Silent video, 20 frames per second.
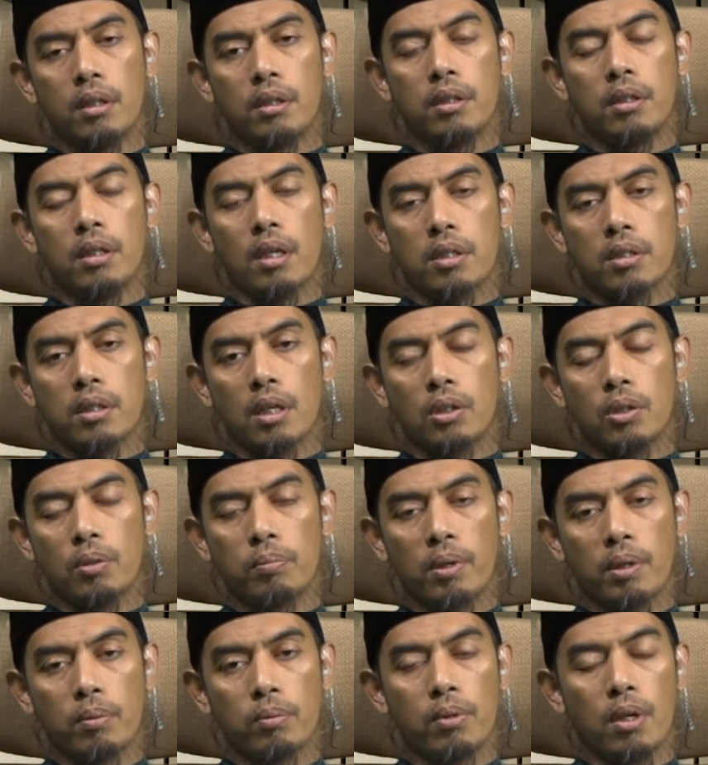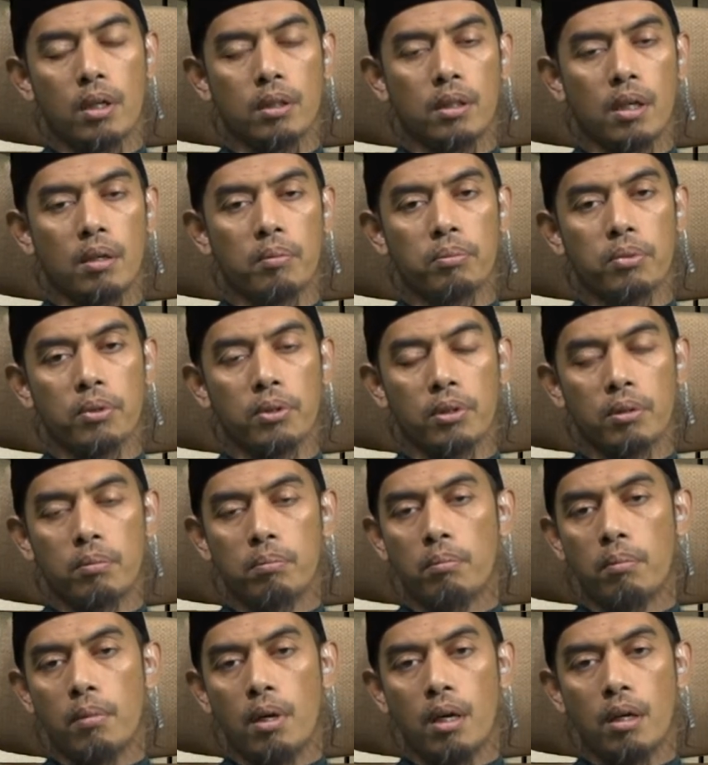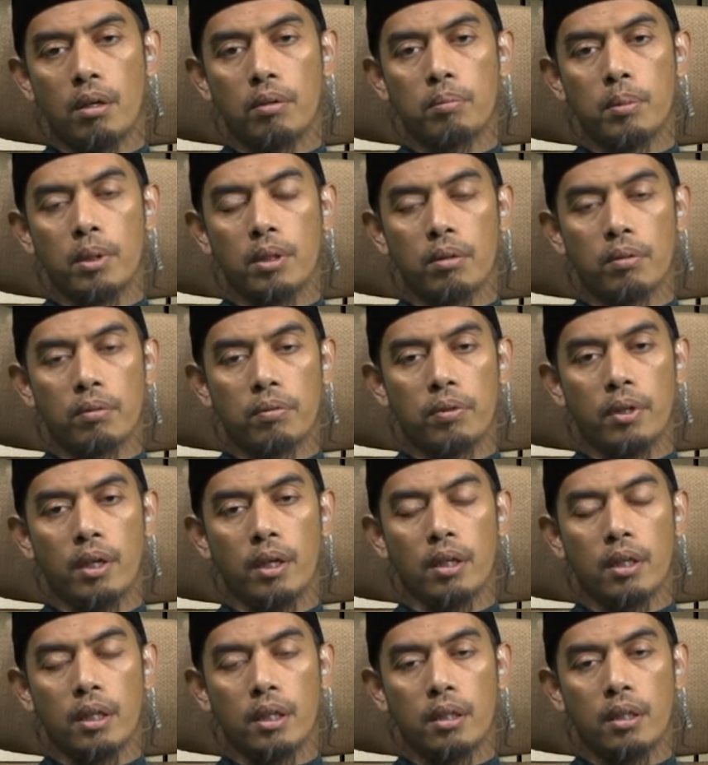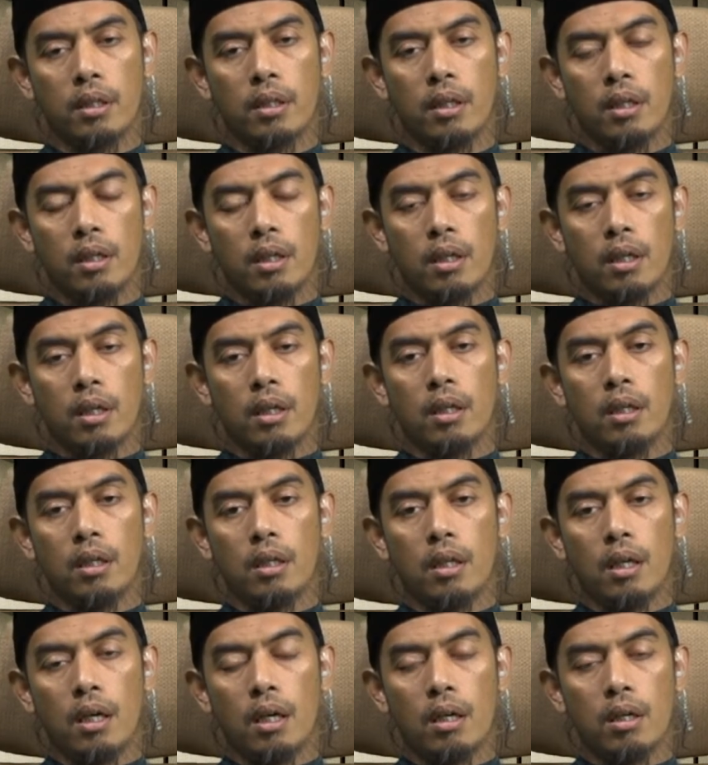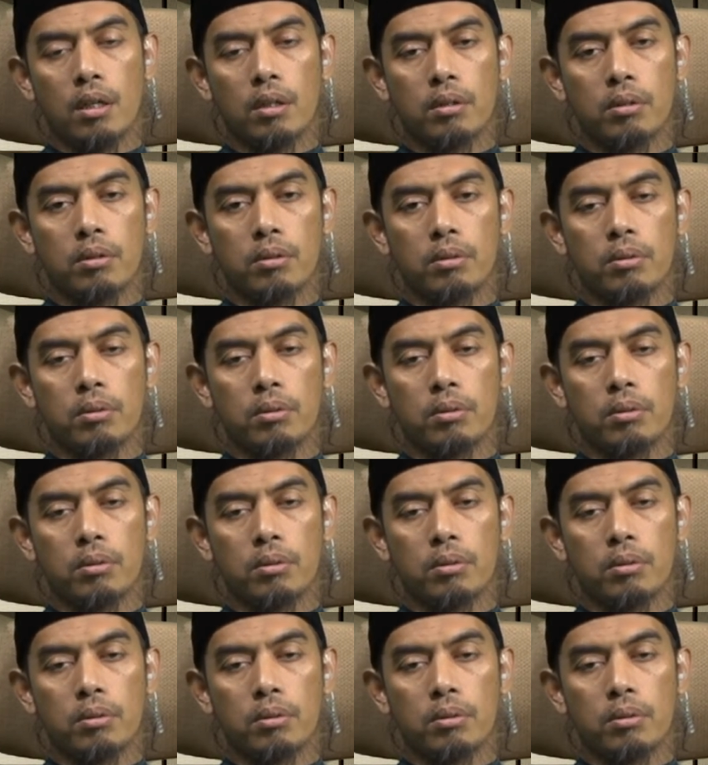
tidak satu perbuatan pun ma min fi'lin illa